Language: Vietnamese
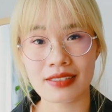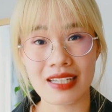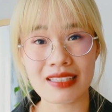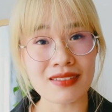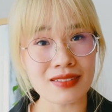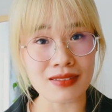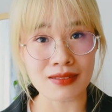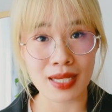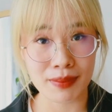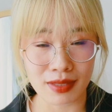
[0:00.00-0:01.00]
sẽ thực sự
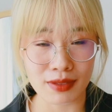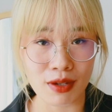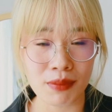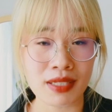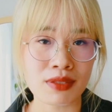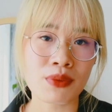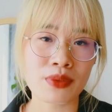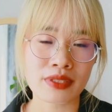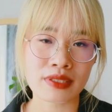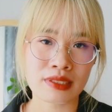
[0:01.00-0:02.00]
làm được nó mà
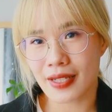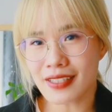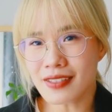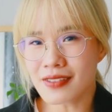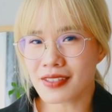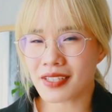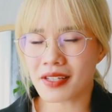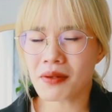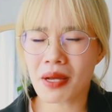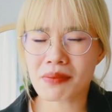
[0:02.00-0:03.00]
thôi anh hứa sẽ
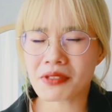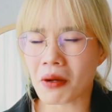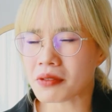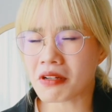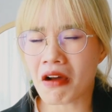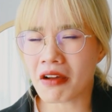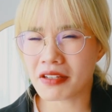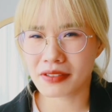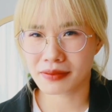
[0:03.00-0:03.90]
yêu em trọn đời